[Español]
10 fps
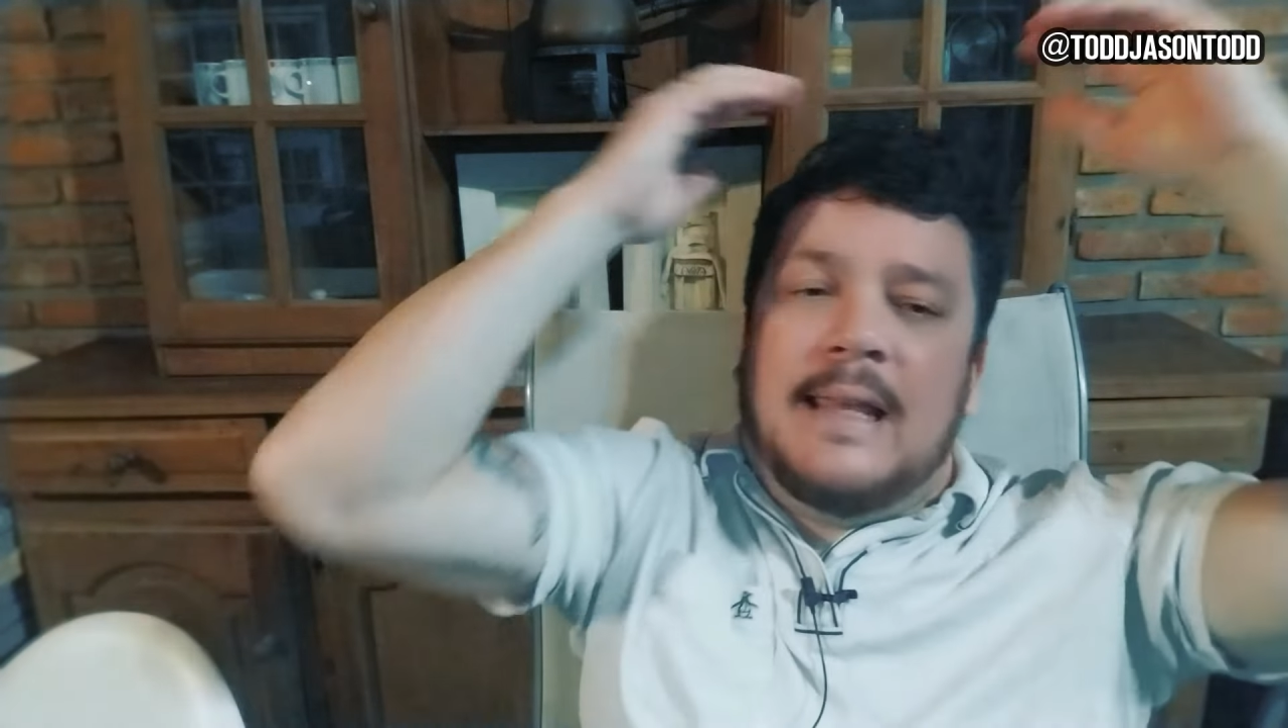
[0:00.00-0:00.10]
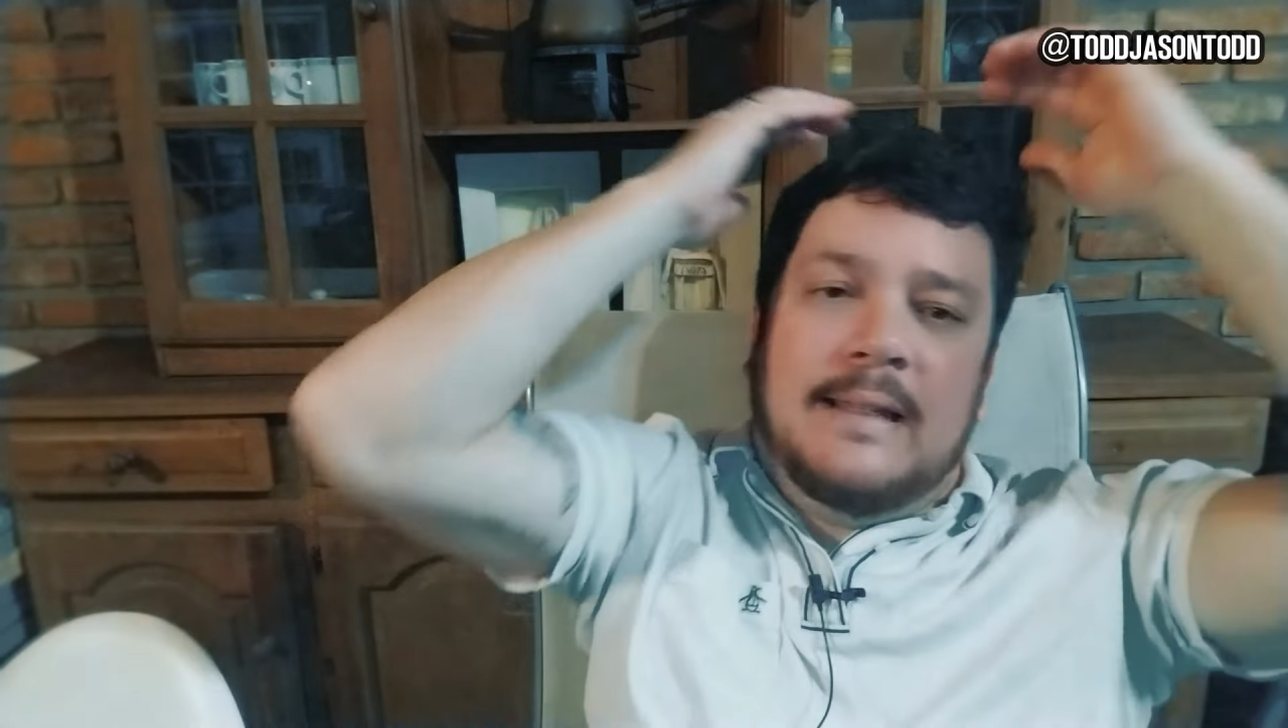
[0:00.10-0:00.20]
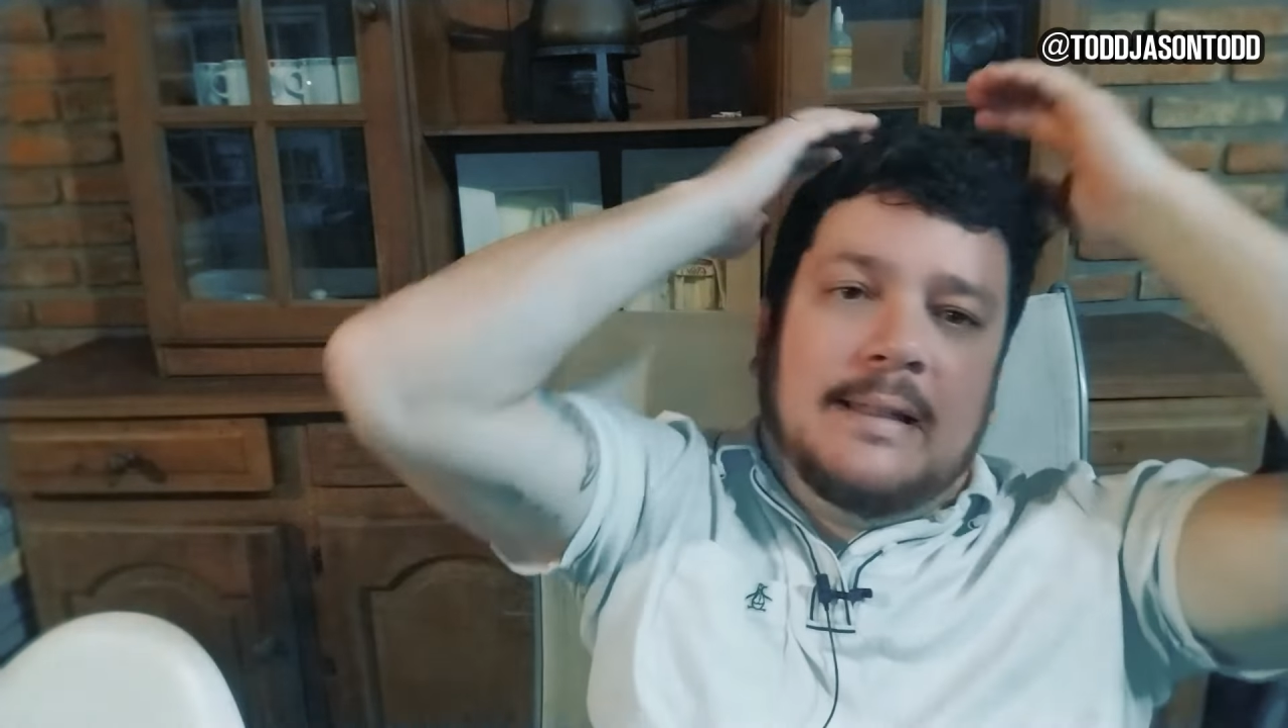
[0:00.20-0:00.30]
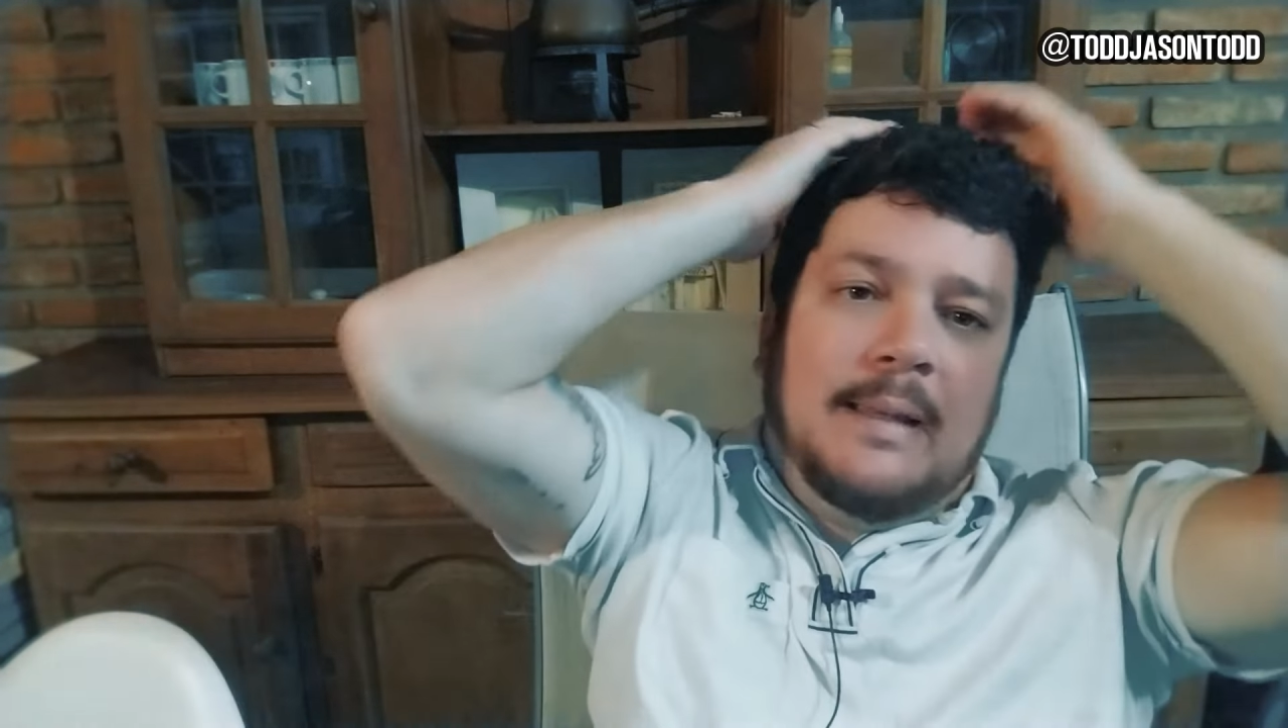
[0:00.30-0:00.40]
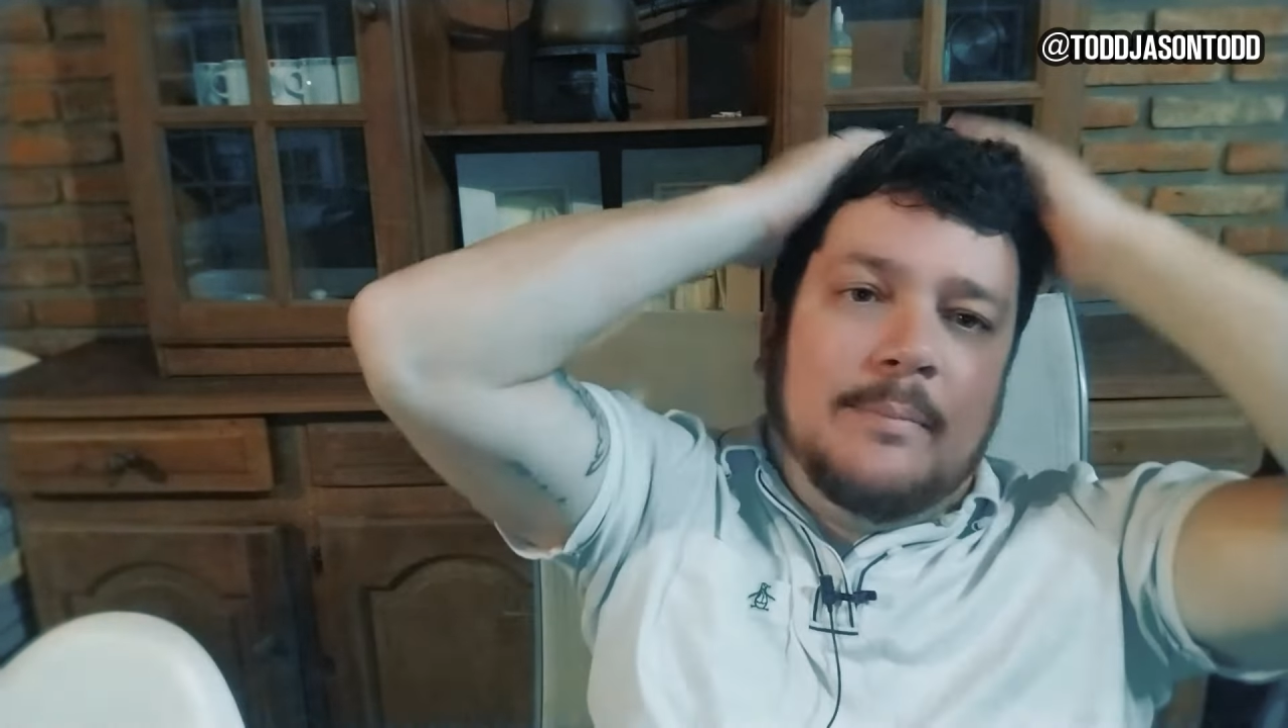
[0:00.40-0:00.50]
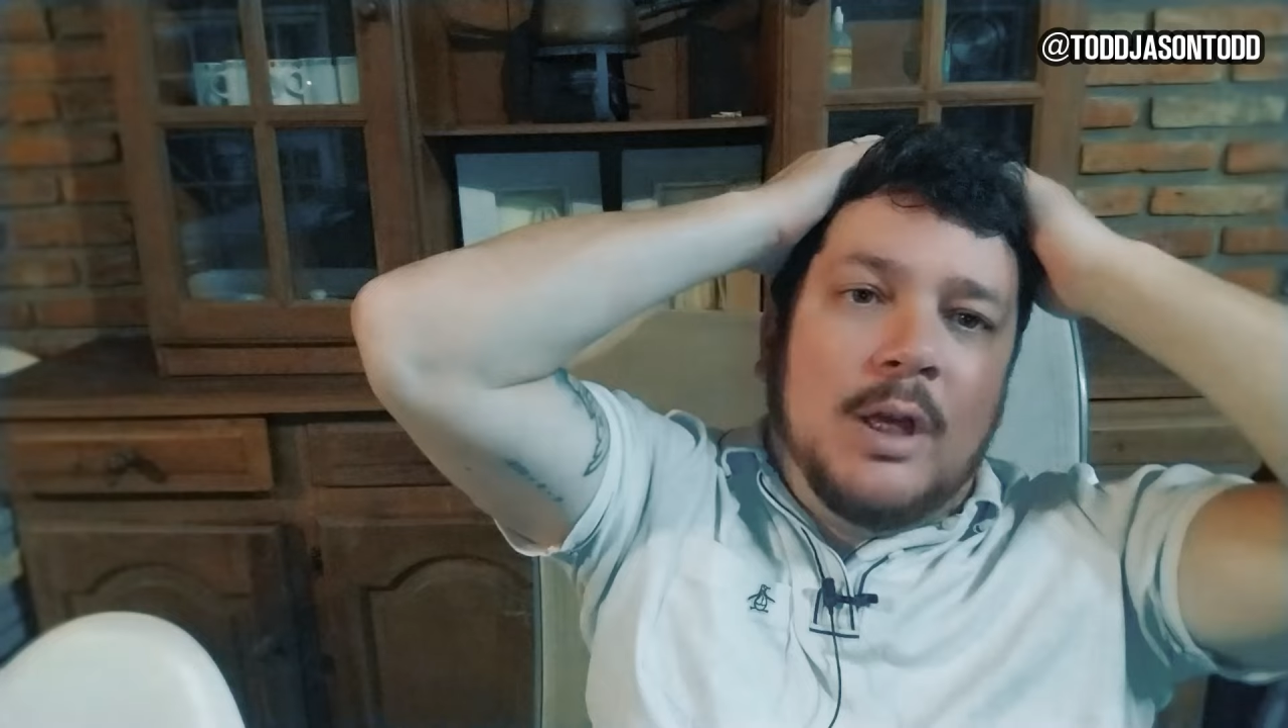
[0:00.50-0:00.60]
y dice,